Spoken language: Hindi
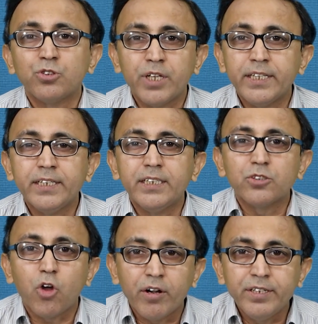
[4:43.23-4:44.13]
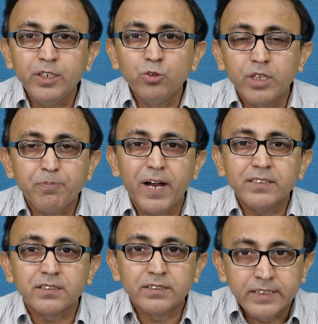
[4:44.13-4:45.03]
सुनाने की अथॉरिटी उनके
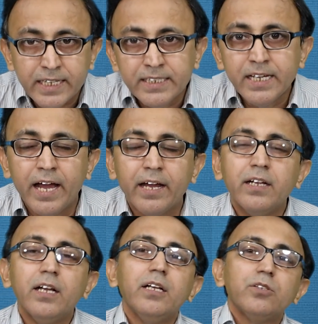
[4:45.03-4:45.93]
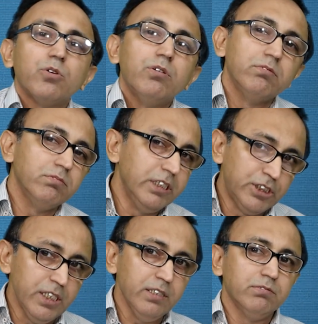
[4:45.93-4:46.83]
पास नहीं है तो
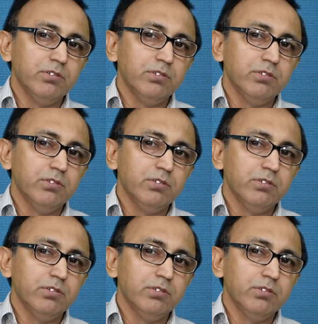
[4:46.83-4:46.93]
इसी